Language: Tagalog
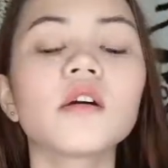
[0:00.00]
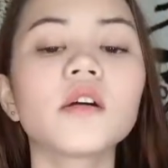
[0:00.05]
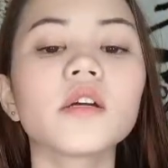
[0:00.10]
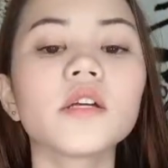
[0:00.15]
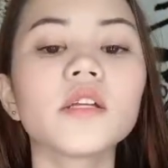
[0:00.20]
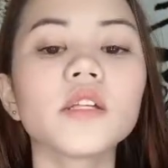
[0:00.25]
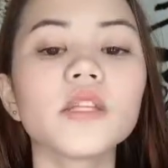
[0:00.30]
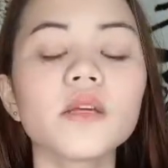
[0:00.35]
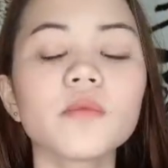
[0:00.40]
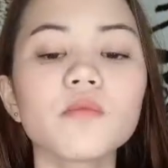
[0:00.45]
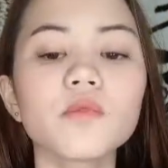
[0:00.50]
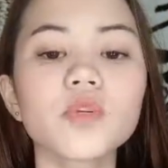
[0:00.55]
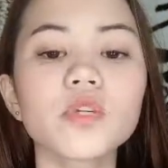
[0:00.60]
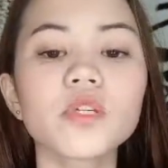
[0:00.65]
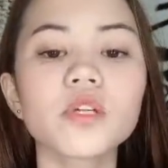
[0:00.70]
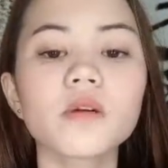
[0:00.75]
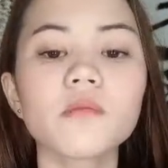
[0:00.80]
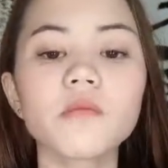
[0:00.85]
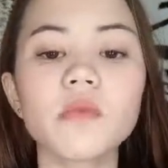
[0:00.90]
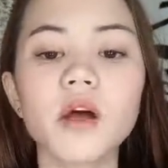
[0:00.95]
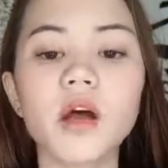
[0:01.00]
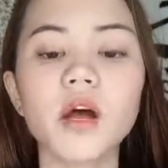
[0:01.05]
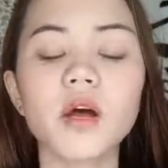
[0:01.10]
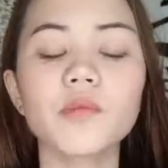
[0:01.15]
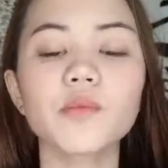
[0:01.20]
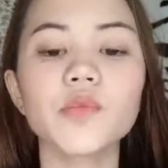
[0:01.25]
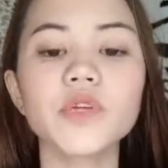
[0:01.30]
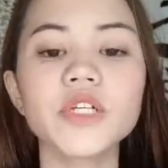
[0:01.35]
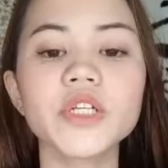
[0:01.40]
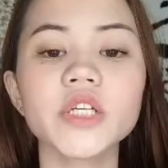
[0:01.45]
Hindi mo siya
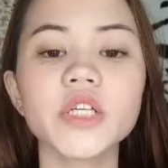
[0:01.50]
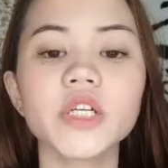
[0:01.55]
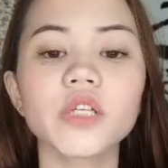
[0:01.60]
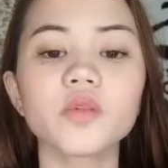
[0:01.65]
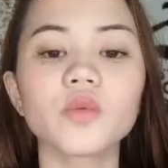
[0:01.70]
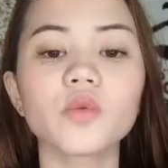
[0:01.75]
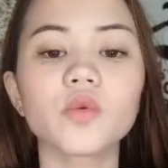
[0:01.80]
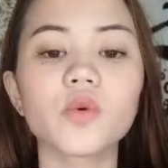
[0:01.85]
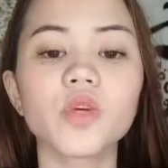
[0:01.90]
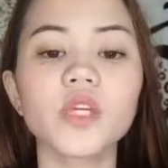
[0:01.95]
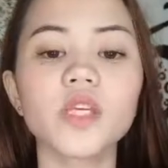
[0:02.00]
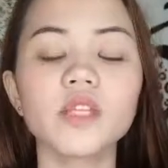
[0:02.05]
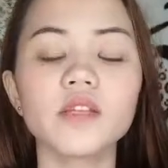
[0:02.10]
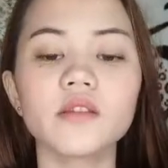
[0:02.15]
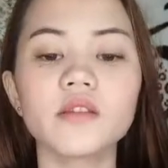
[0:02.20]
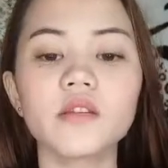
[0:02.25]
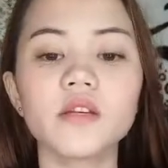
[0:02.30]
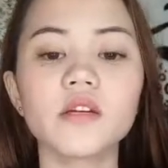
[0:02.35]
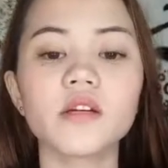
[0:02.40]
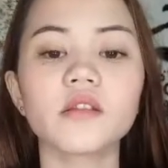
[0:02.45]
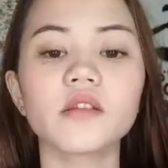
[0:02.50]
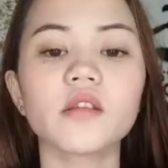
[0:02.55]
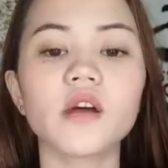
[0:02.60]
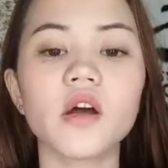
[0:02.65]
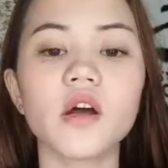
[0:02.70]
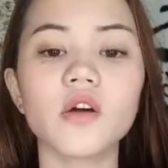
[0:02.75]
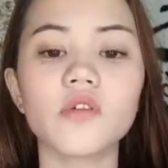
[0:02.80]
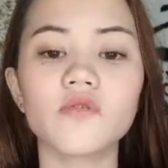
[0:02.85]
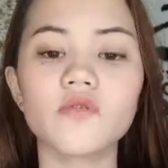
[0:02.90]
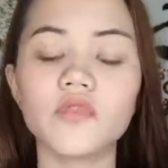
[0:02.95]
ma-appreciate kung hindi ka
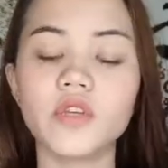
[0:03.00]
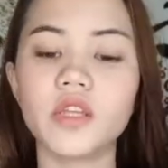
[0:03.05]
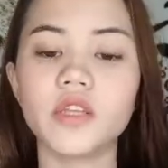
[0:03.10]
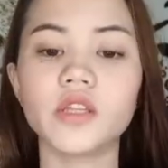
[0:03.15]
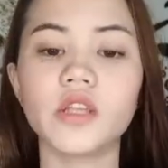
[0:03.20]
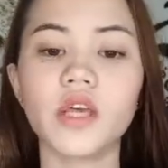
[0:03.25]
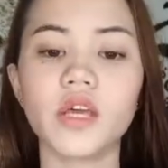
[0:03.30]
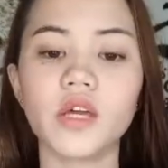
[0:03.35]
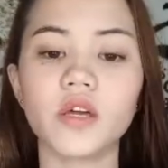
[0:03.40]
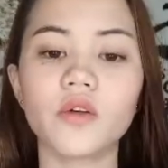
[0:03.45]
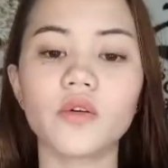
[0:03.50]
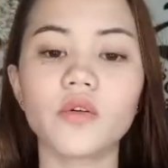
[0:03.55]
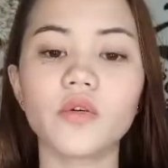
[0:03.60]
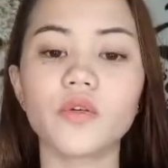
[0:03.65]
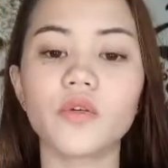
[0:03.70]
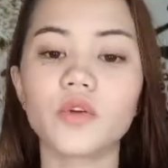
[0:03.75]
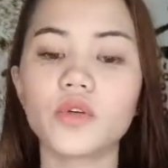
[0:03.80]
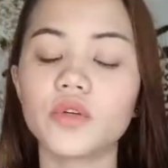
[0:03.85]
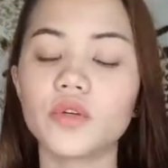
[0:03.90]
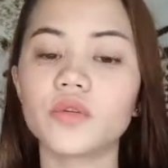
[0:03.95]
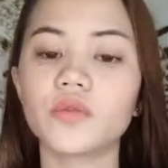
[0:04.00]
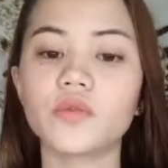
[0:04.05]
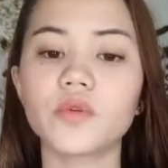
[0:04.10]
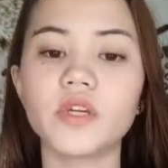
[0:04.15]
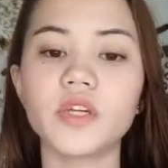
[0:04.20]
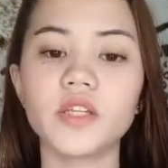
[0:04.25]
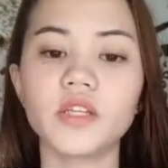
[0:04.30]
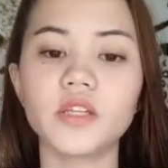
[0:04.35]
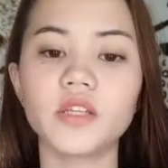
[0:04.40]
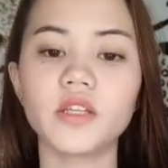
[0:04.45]
naka-v-neck or
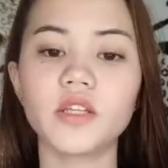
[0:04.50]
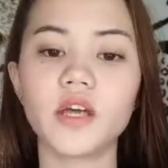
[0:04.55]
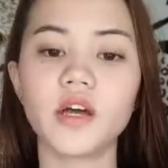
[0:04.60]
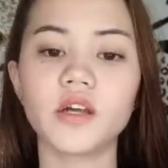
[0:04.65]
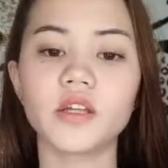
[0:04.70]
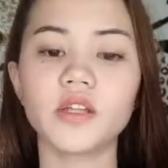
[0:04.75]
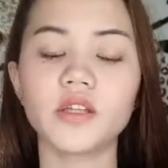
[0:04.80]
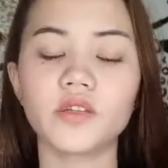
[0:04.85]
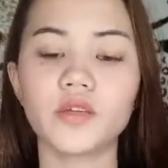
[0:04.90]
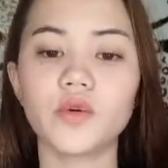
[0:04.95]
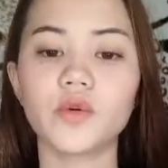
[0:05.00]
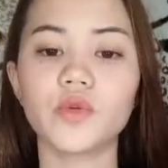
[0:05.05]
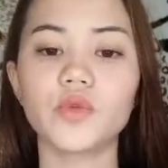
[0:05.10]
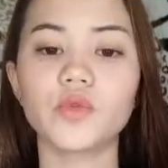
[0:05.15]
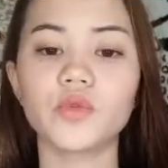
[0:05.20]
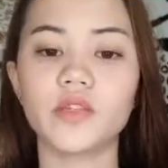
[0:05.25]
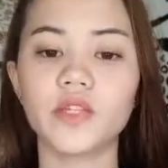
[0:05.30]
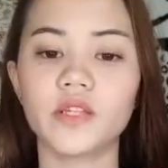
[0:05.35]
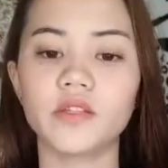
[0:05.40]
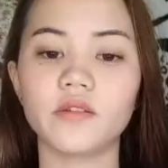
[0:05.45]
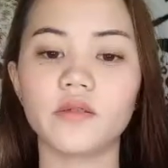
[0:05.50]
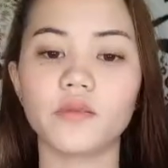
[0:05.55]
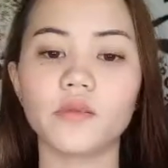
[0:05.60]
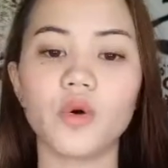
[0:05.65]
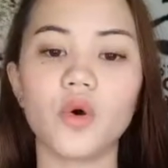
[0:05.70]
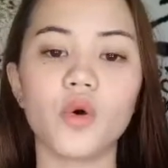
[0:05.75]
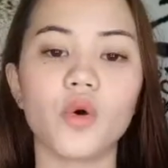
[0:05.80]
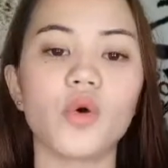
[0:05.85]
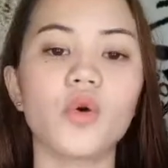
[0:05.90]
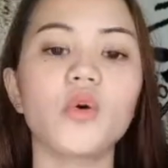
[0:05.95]
kung hindi nakalitaw yung dito
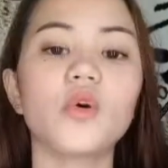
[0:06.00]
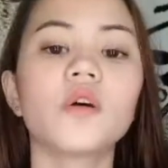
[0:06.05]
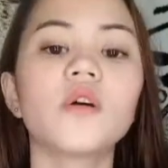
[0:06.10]
mo.